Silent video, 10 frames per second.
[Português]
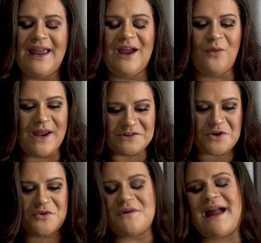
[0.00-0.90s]
eu
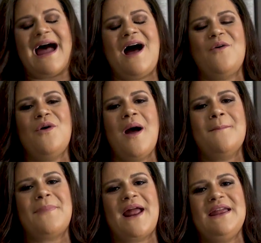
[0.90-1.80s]
entro no carro
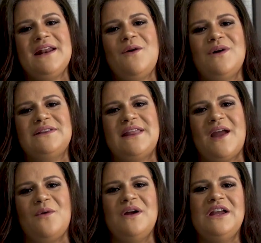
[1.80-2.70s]
para ir ao
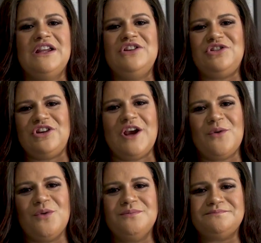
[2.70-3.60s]
hotel e
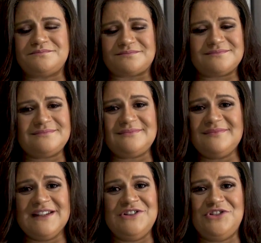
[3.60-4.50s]
chego
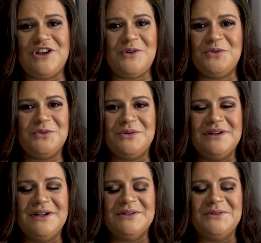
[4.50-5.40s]
e chego
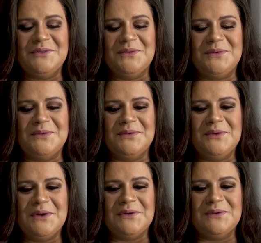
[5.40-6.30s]
no, no,
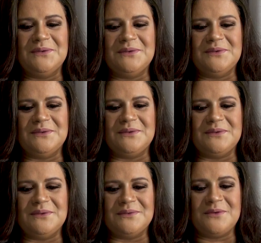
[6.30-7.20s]
no,
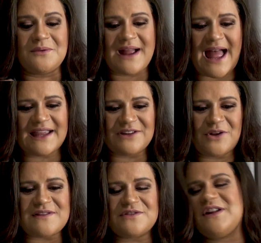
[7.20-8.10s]
no lugar que
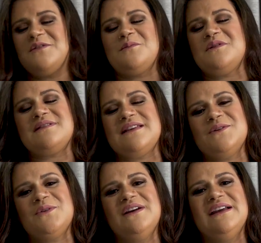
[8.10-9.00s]
nós estávamos
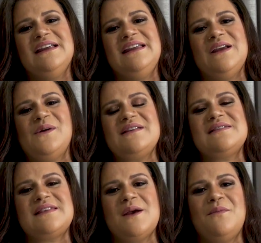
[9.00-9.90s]
indo e eu
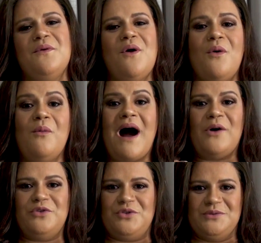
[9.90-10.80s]
recebo um
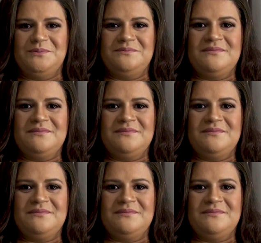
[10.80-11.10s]
áudio.